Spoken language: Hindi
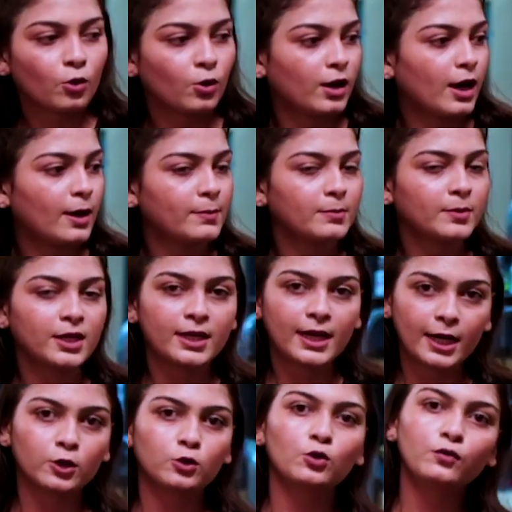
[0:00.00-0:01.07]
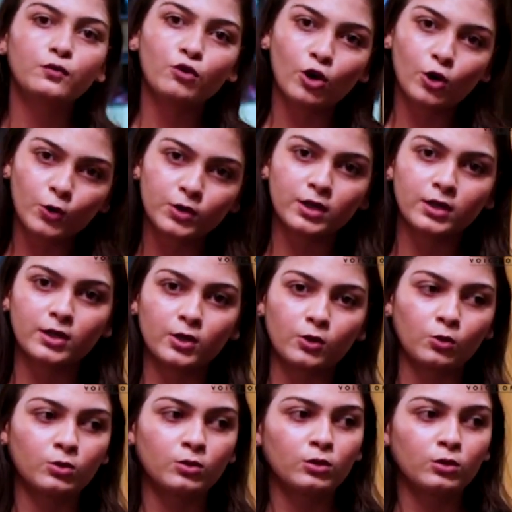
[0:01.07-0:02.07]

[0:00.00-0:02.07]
और आप अपनी डाइट को फॉलो कर रहे हो